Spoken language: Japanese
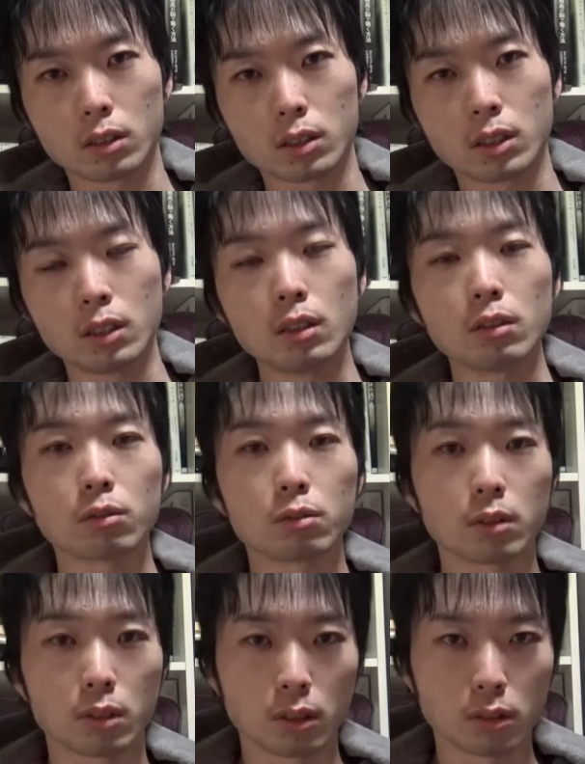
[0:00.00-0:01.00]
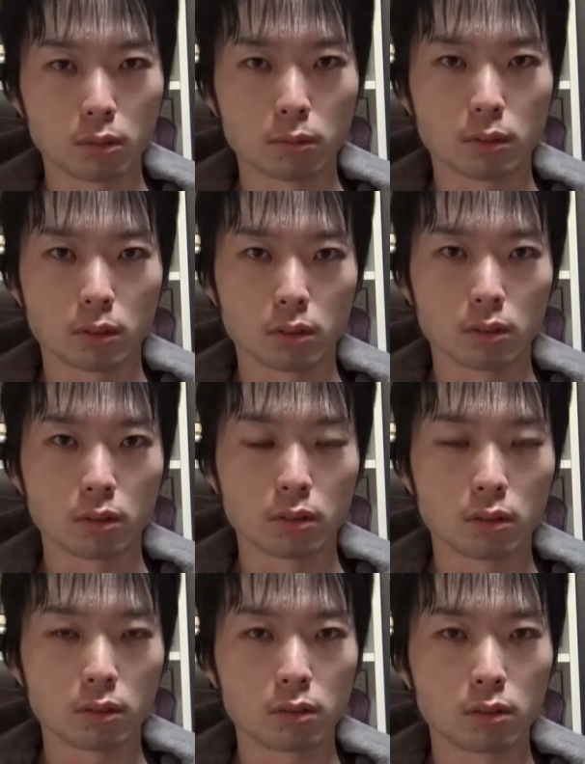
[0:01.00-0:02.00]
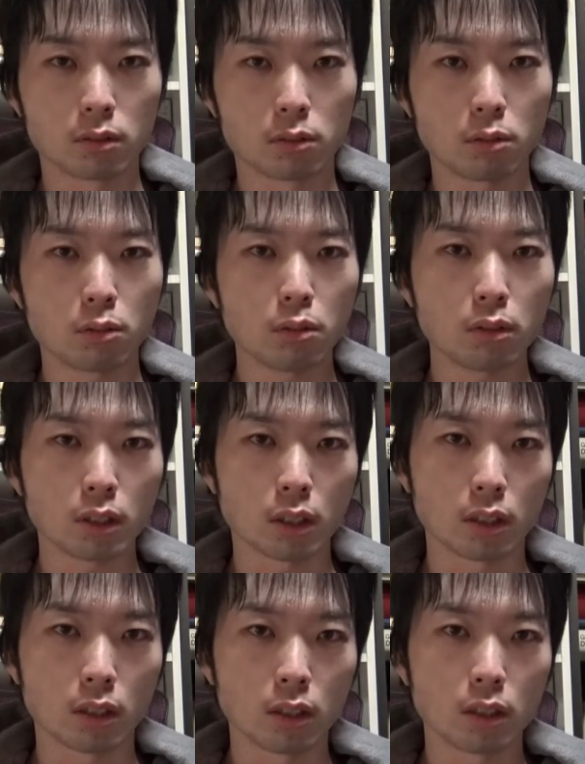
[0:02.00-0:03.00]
気になるところだと思うんですよ。ところが、